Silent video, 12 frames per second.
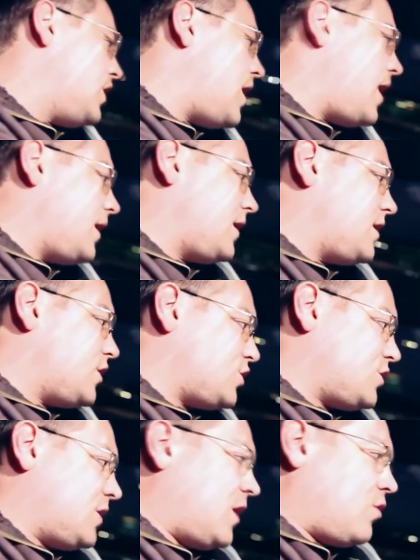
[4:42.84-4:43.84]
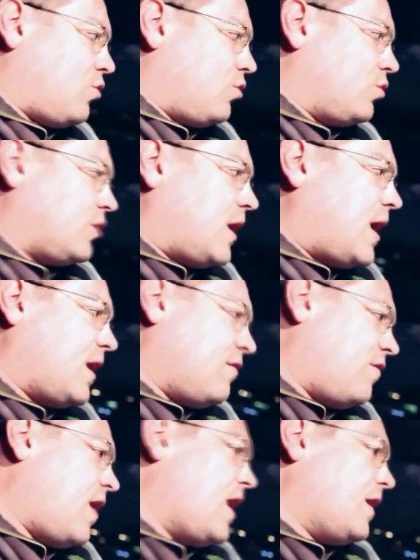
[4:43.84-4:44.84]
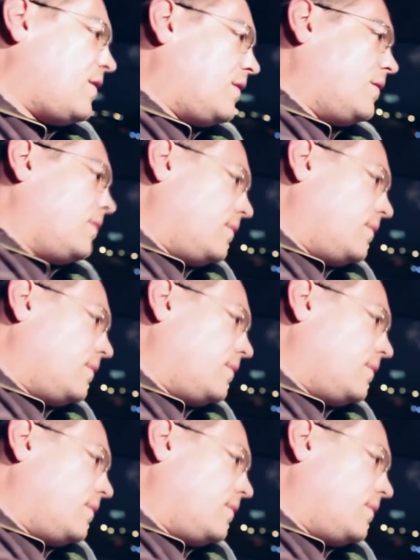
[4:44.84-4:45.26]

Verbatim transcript: Да, она держит дорогу, да, она валит.